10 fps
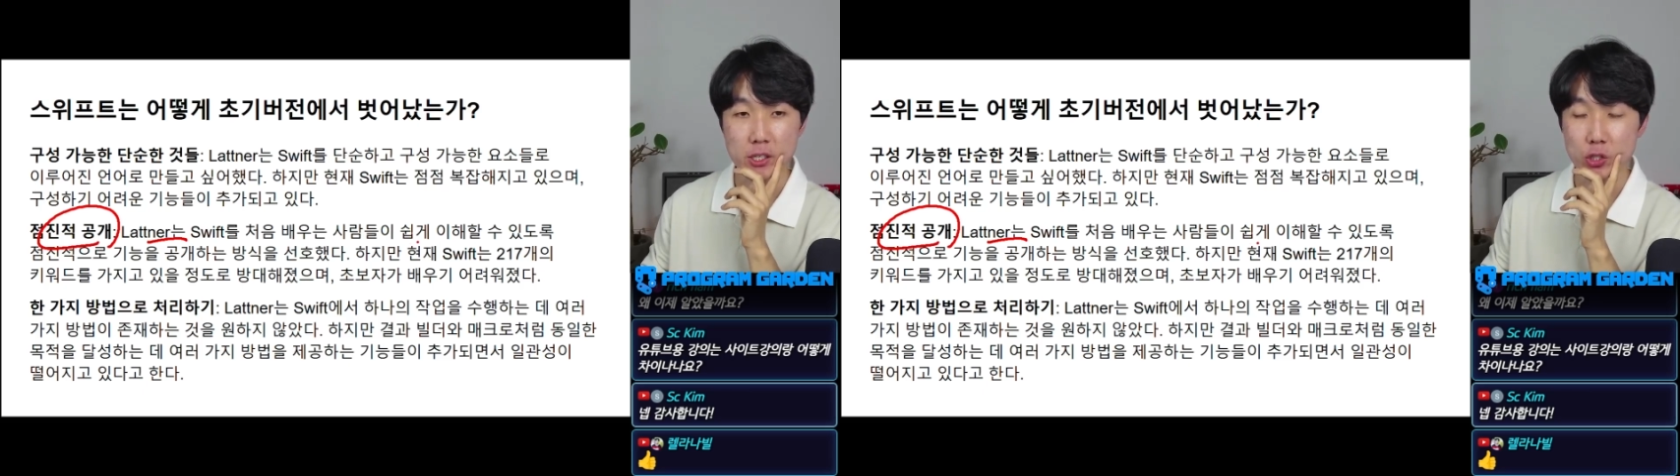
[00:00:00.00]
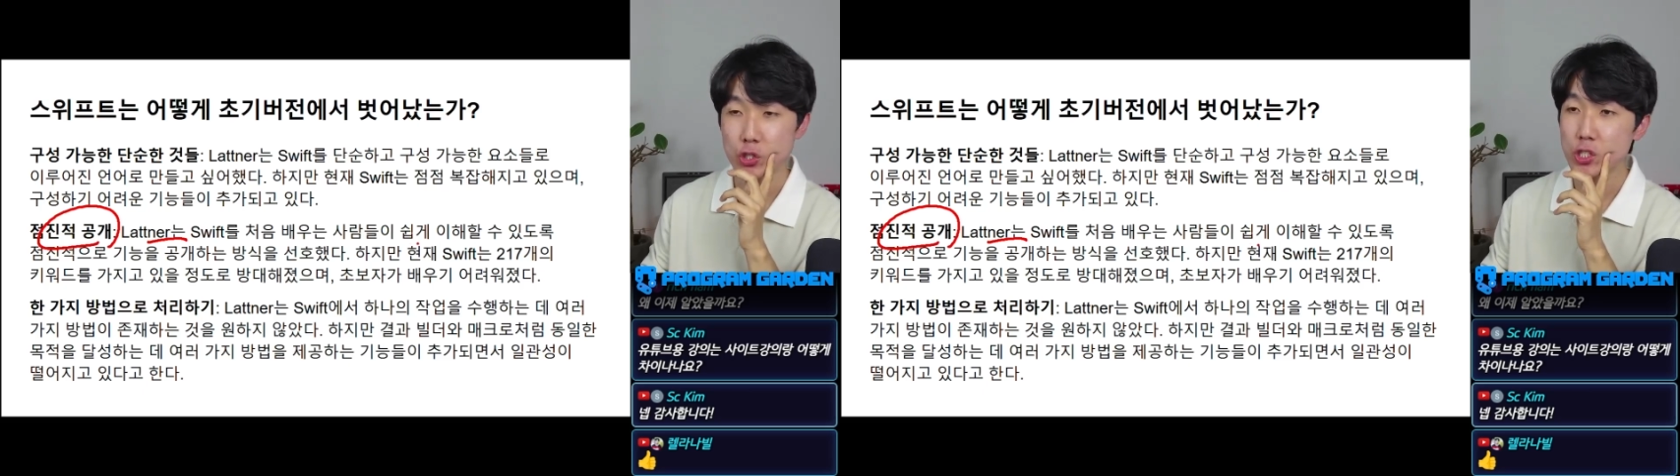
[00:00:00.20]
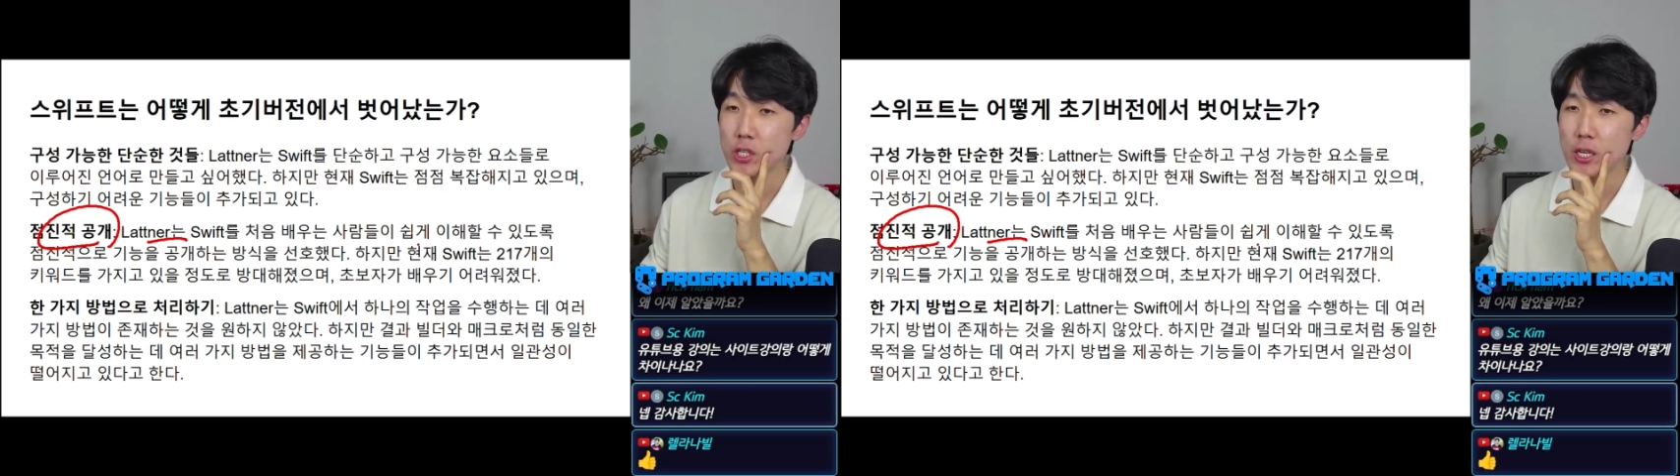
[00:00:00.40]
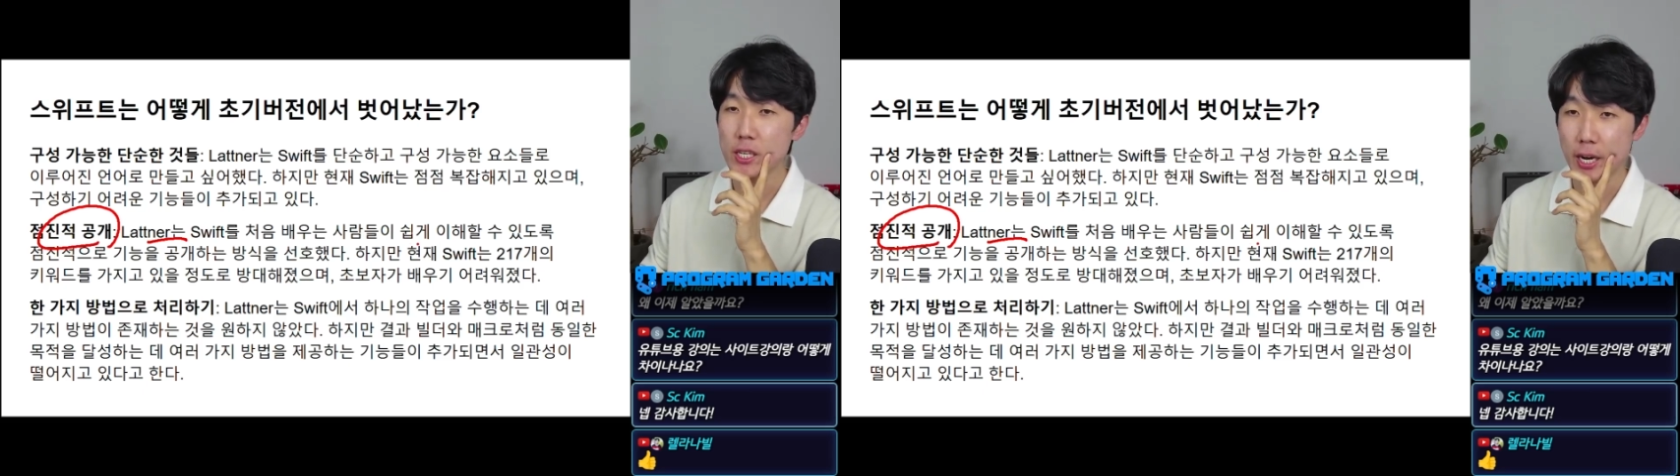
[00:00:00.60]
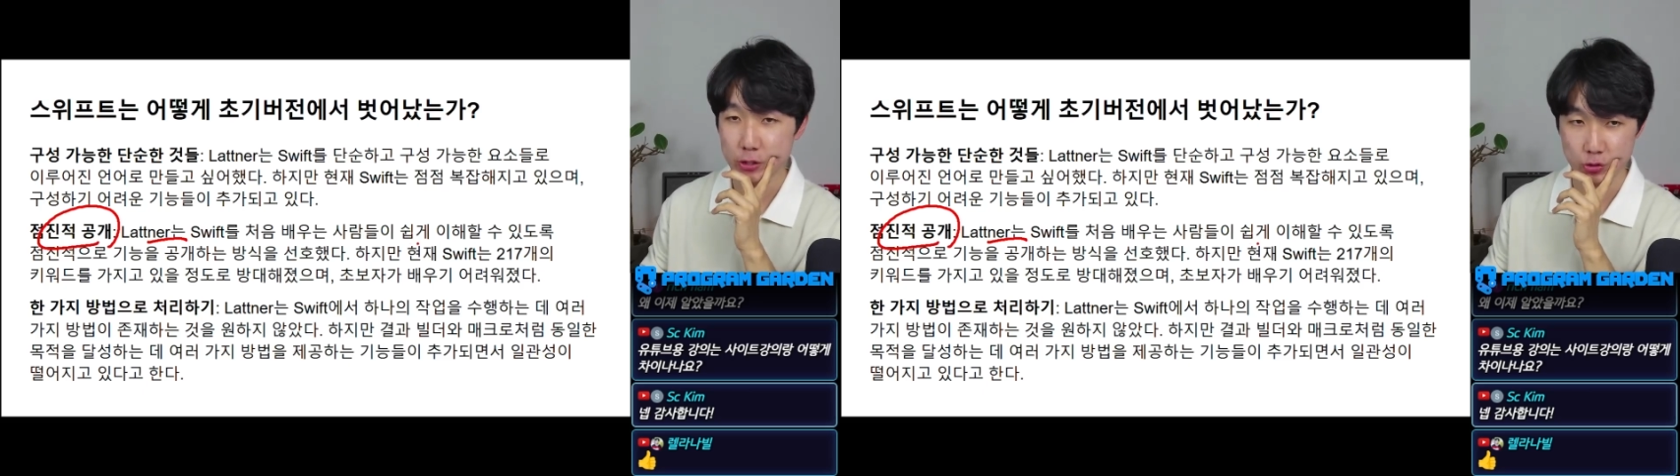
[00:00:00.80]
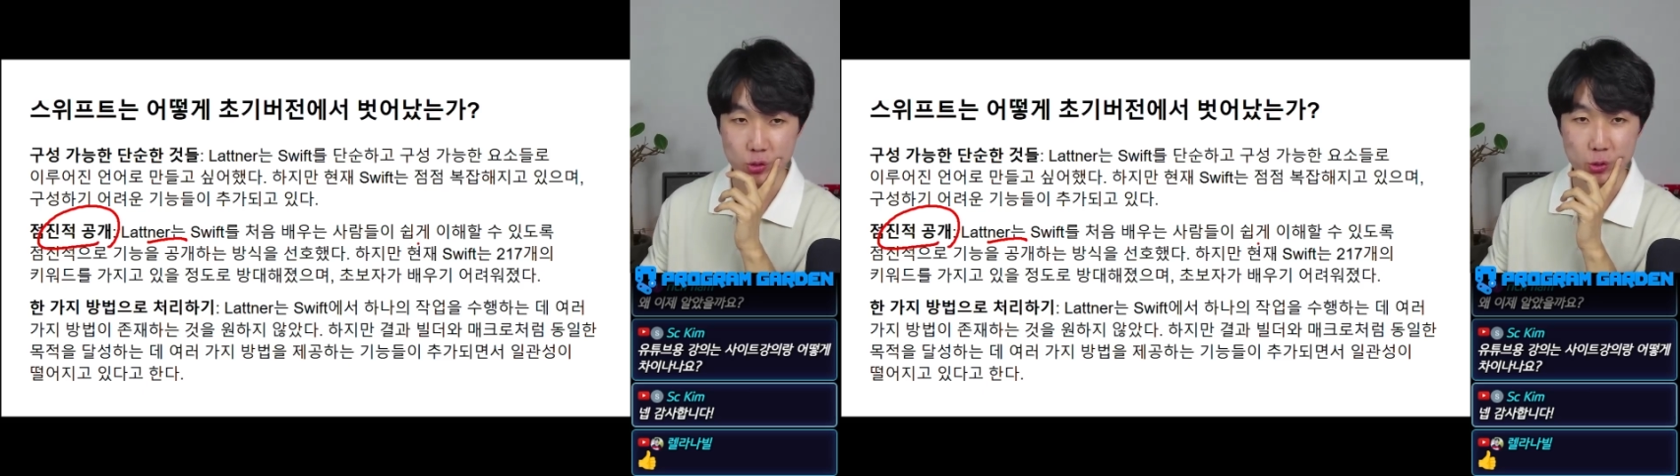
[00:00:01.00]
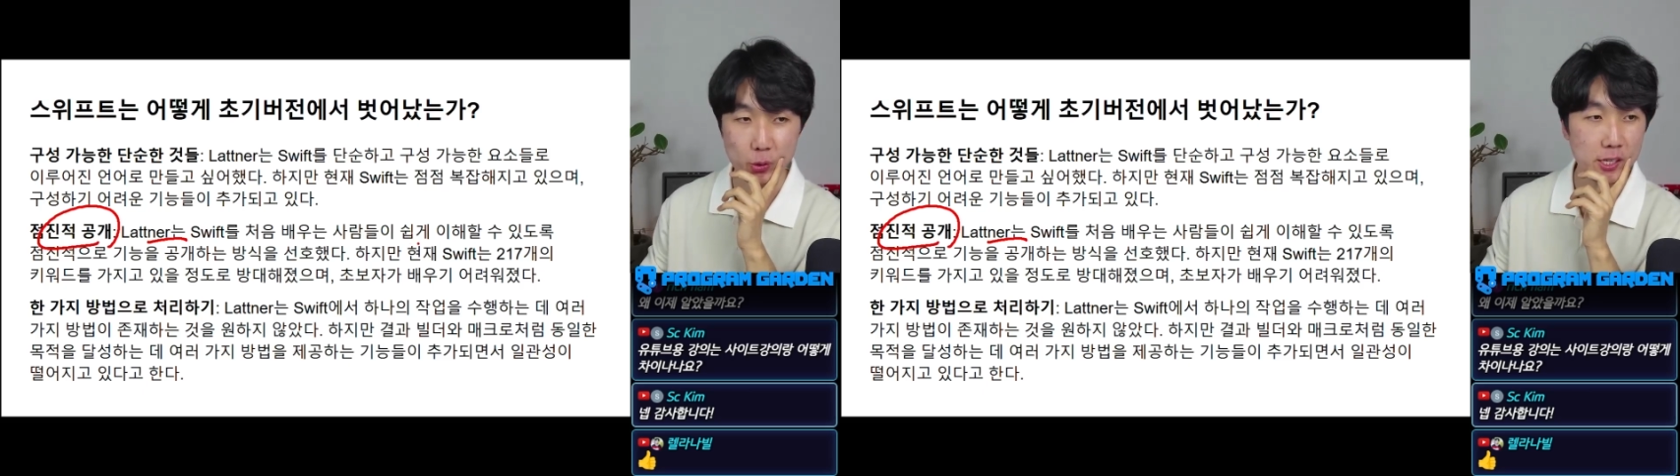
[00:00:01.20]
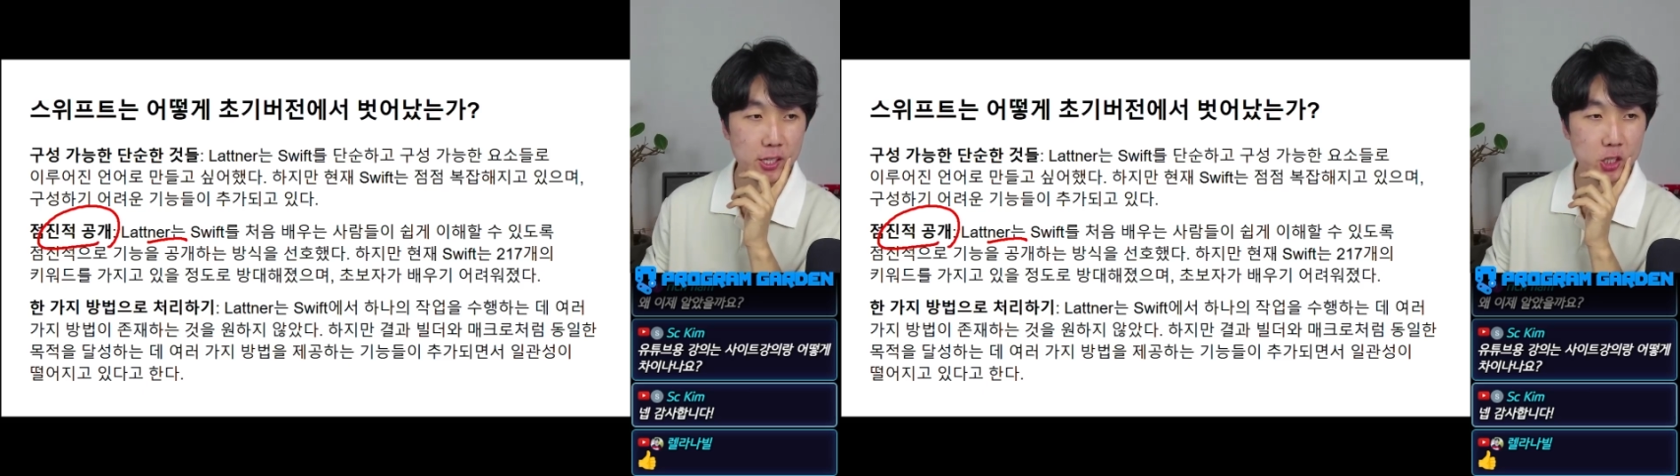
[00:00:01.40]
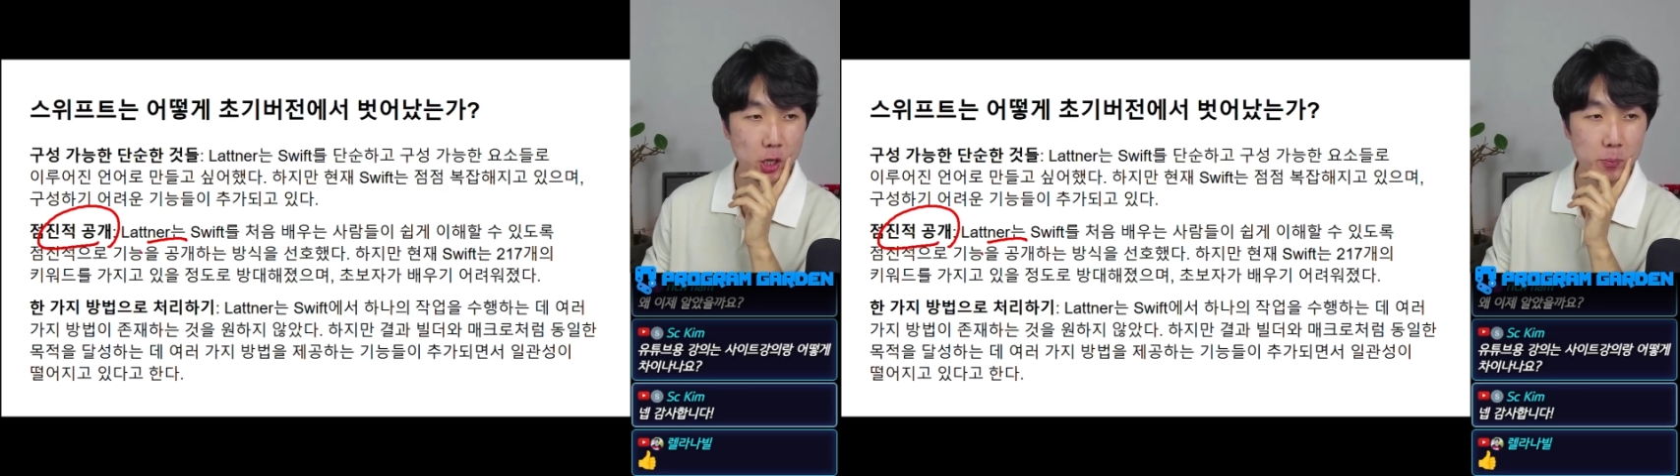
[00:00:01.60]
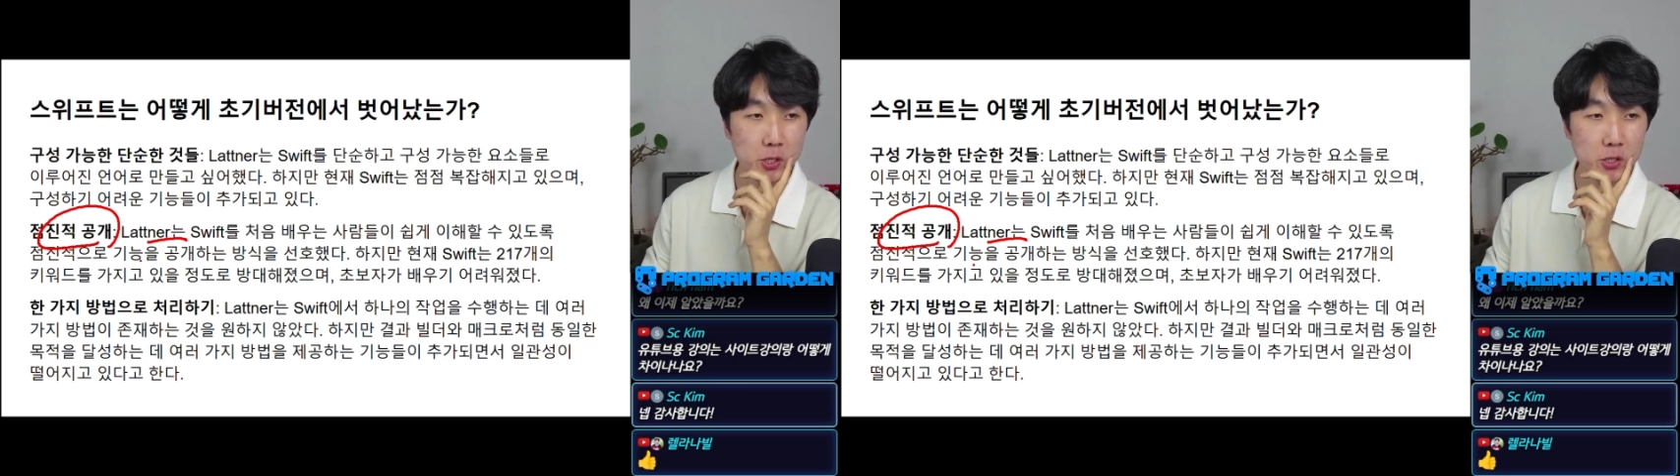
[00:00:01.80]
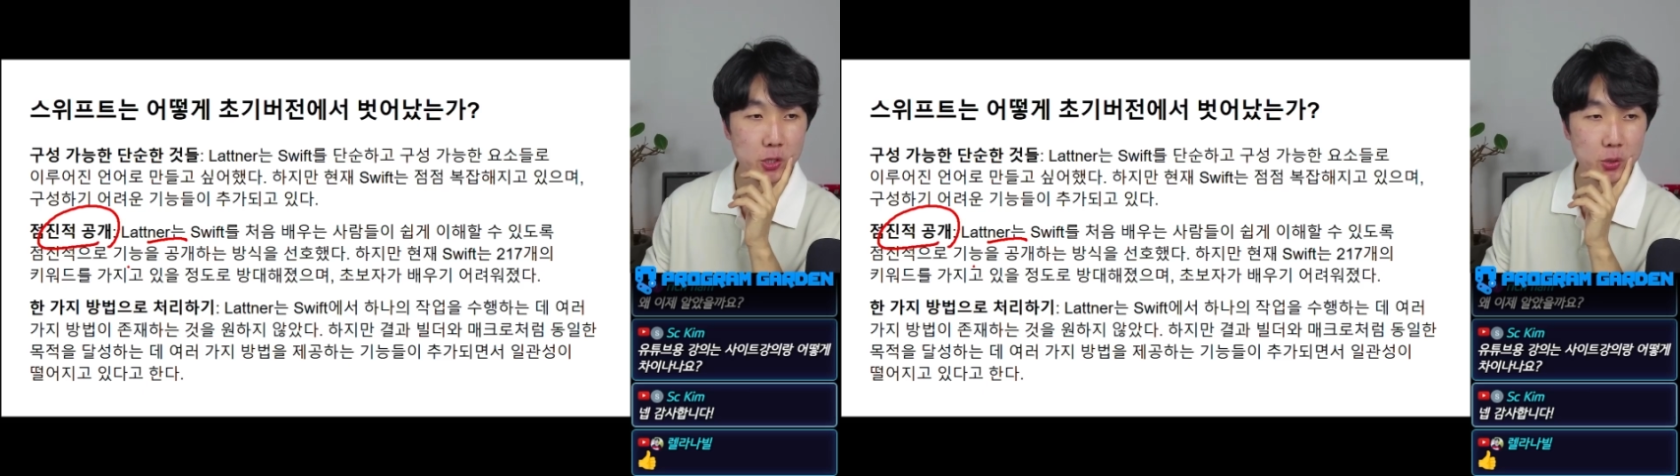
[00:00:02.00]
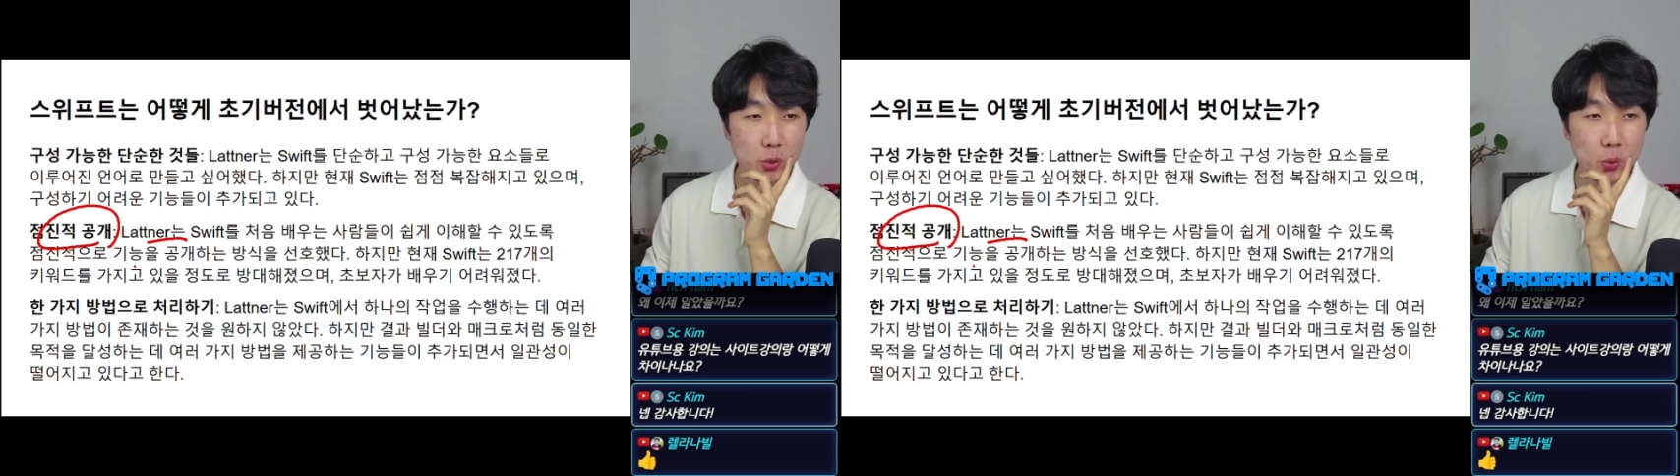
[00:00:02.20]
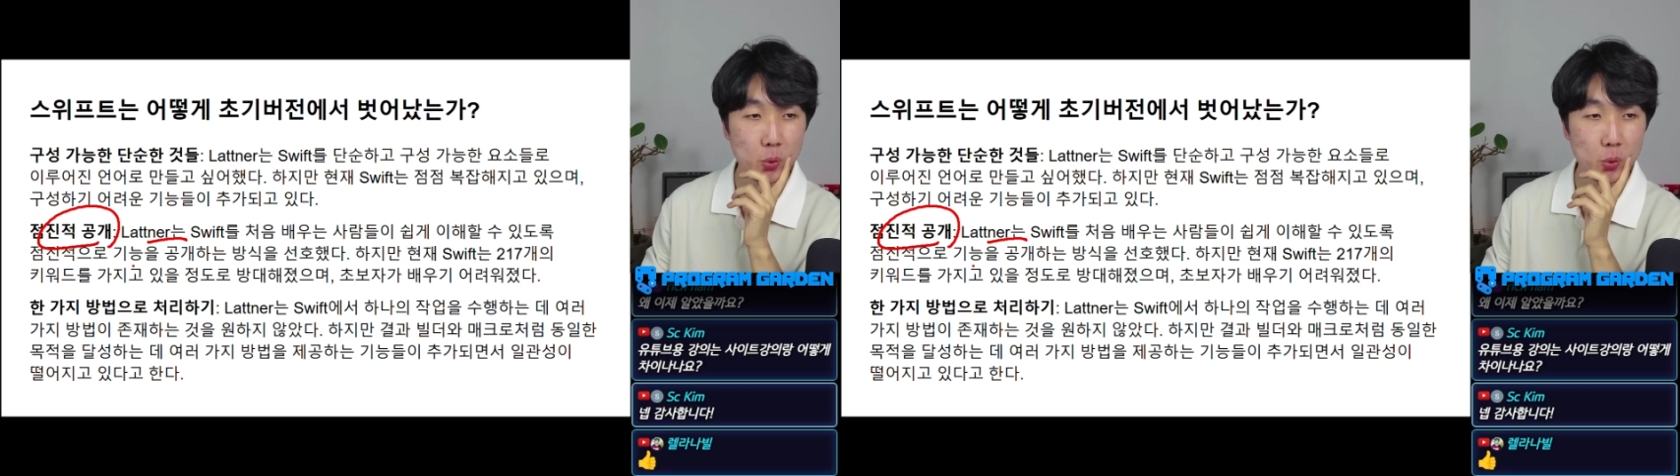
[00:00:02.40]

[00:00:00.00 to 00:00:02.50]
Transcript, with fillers: 쉽게 이해할 수 있도록 점진적으로